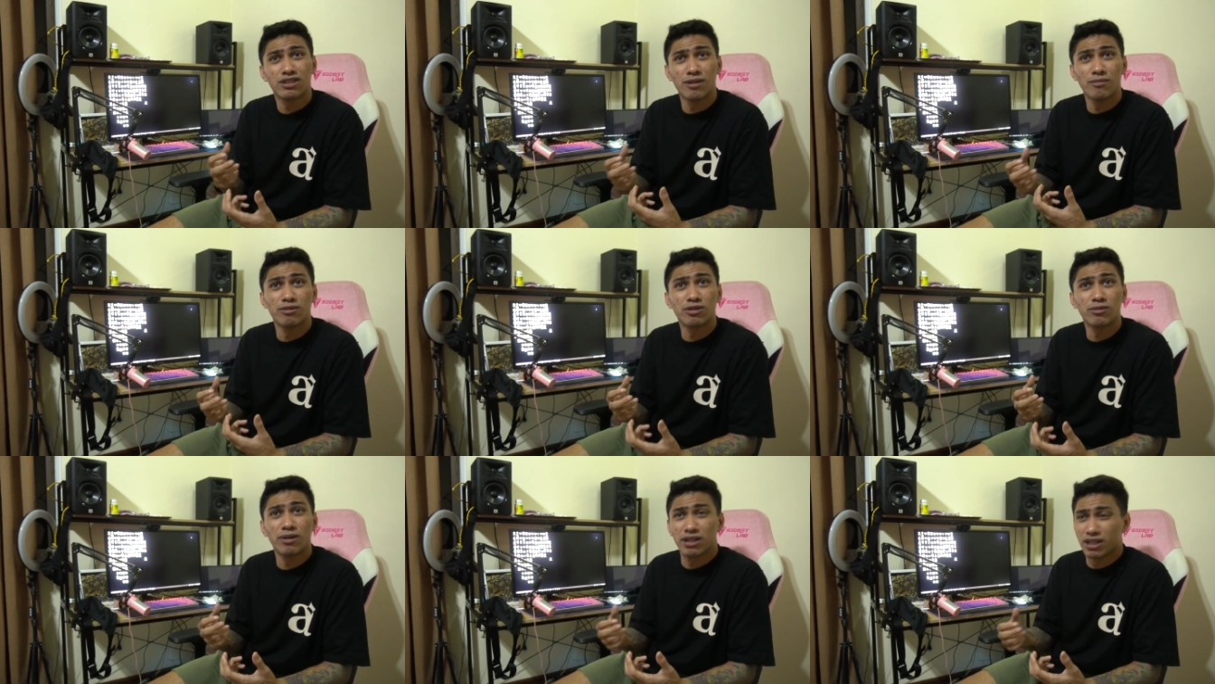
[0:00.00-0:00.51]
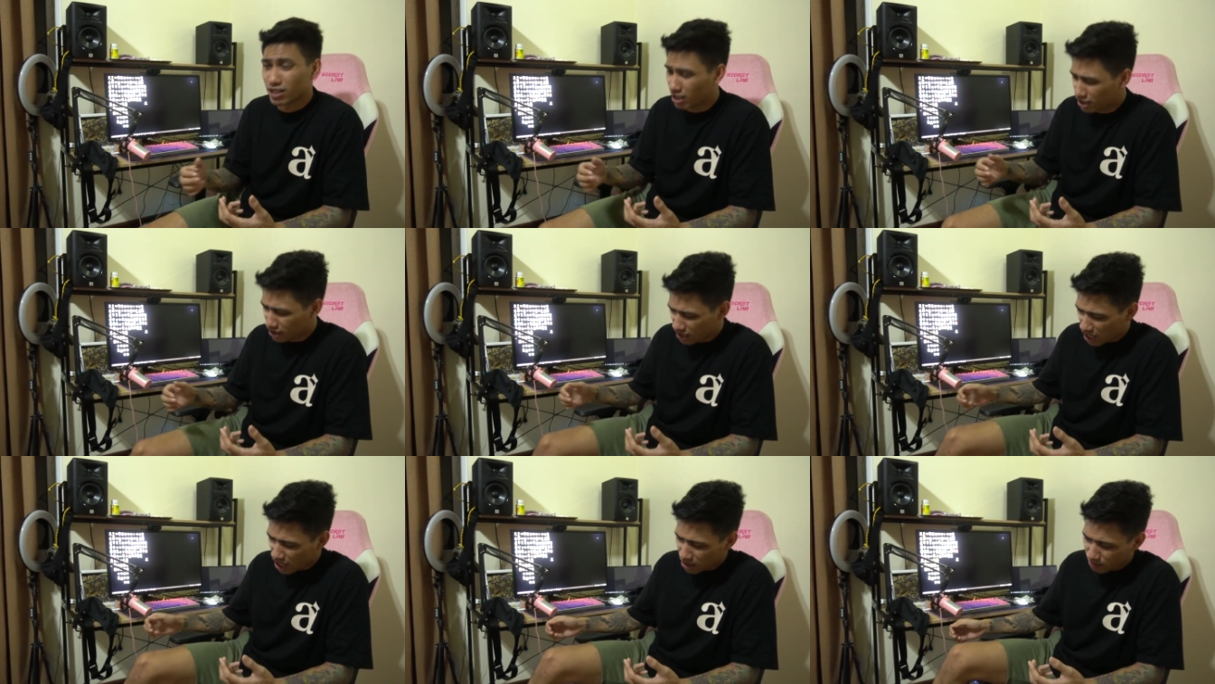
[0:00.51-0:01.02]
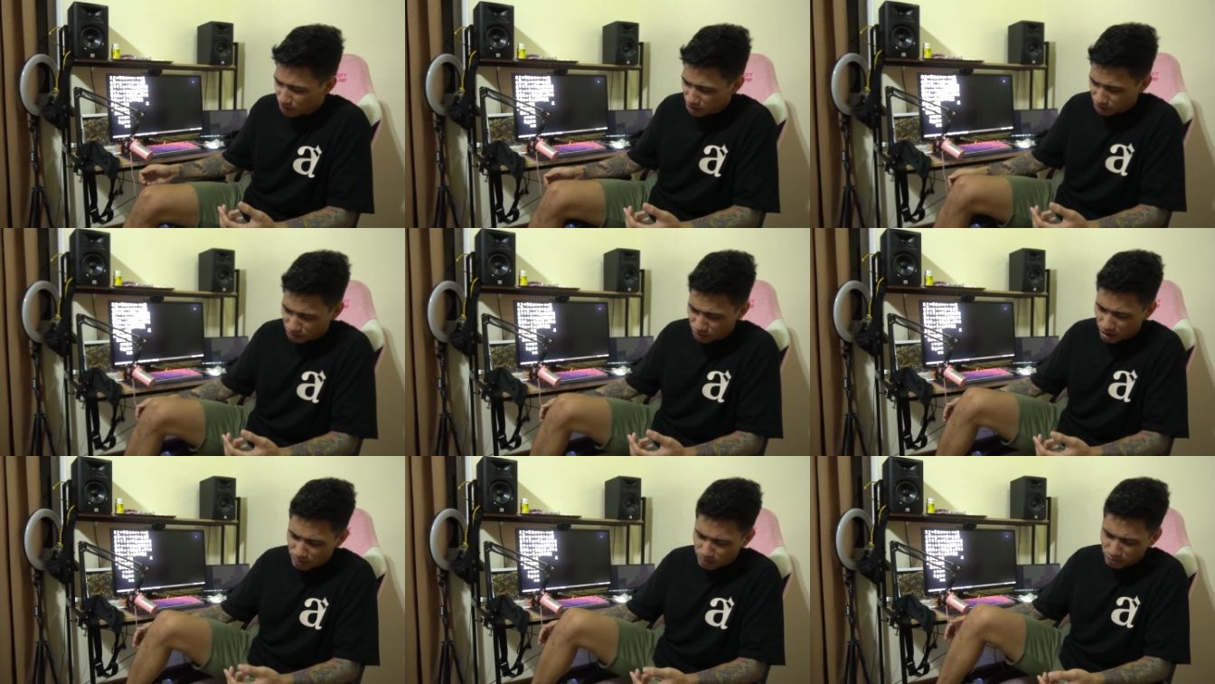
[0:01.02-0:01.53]
Tapos habang tumatagal, nalabas
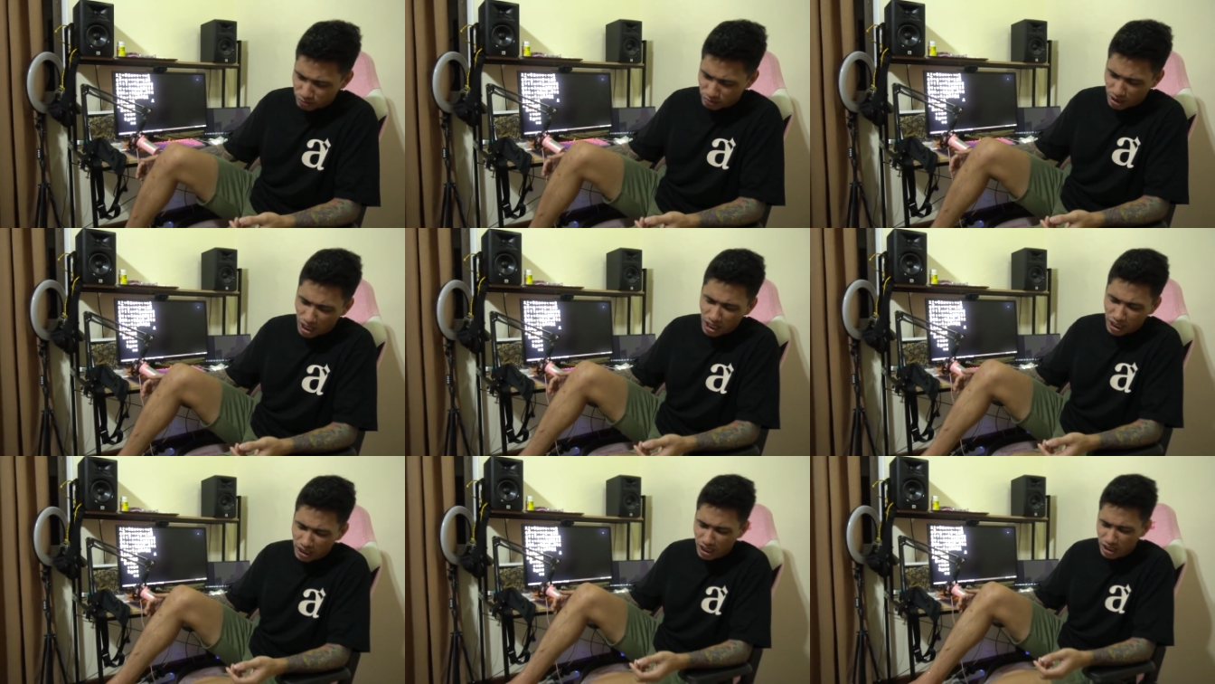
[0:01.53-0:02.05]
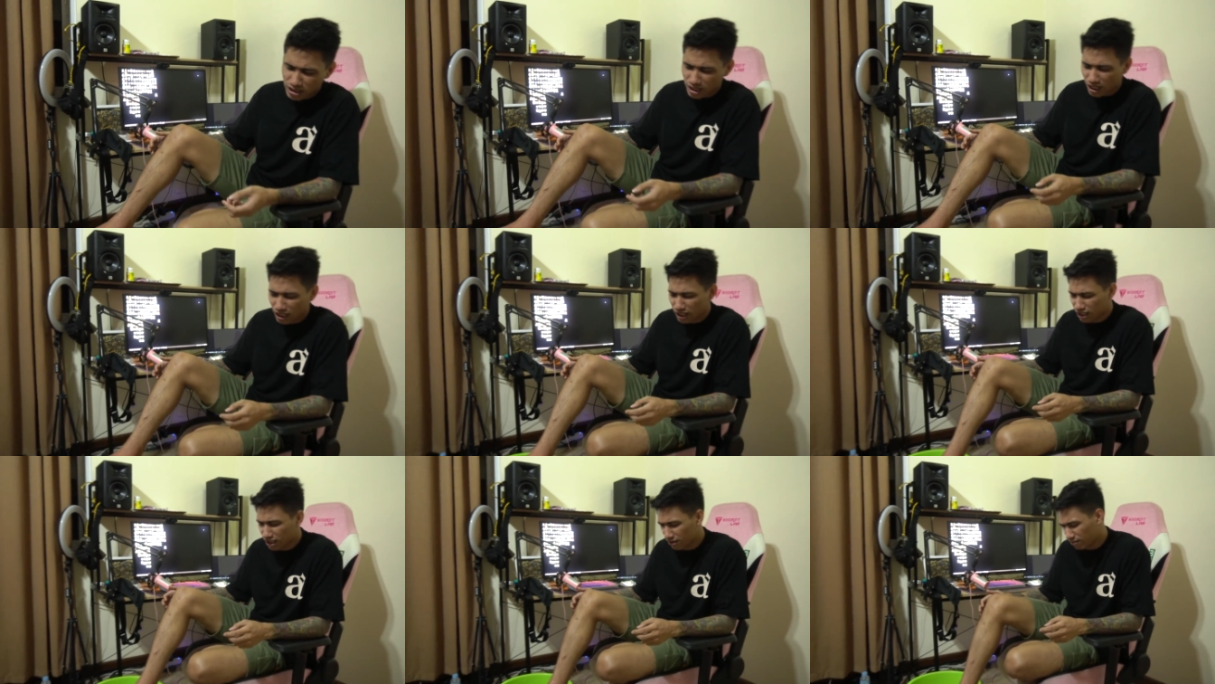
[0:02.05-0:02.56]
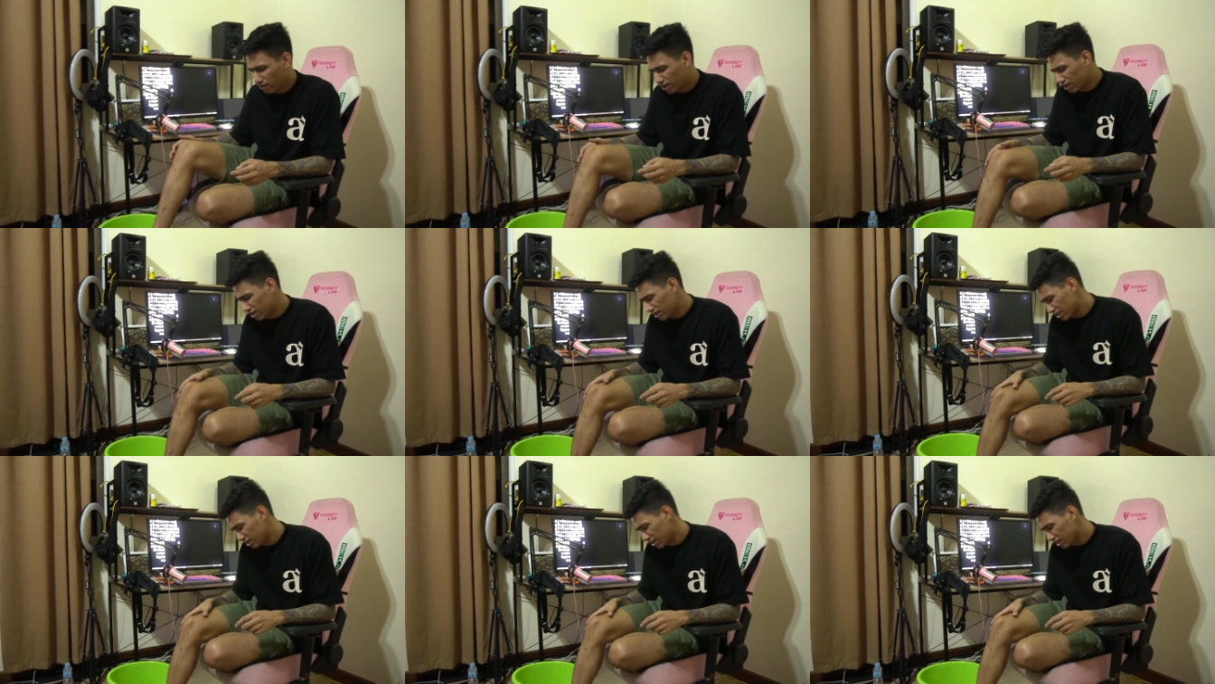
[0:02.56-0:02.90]
ko na. Putang ina, sakit, men. Eh.